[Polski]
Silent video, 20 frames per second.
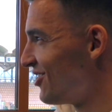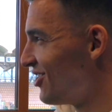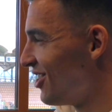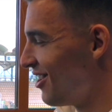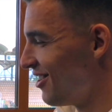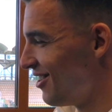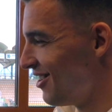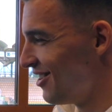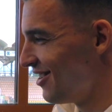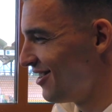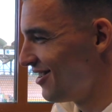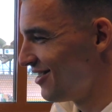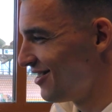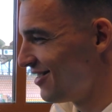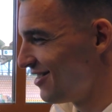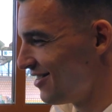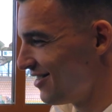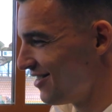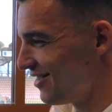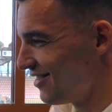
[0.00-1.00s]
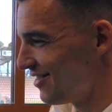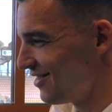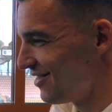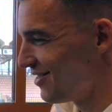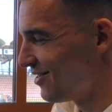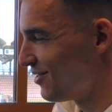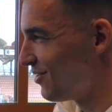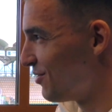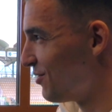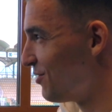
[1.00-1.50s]
ścianie e,
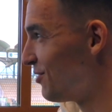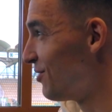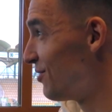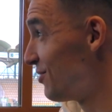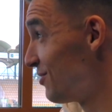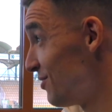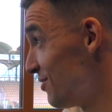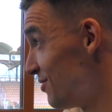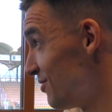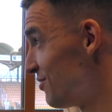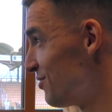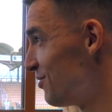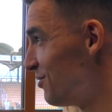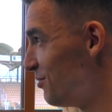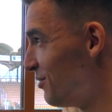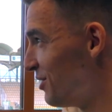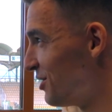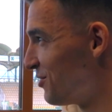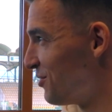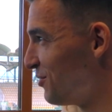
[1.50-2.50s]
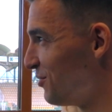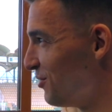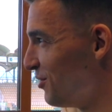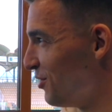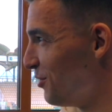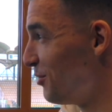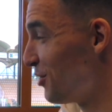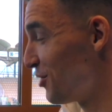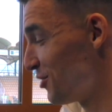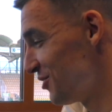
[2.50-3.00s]
z, z, z tym meczu.
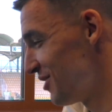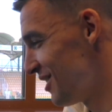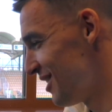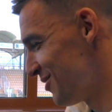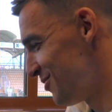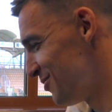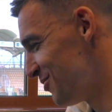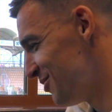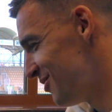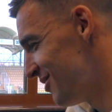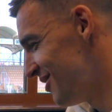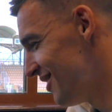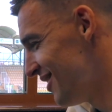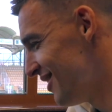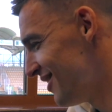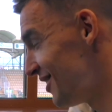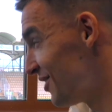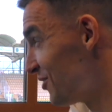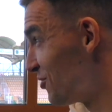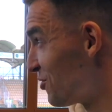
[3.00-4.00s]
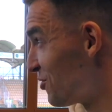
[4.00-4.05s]
Obok od razu tej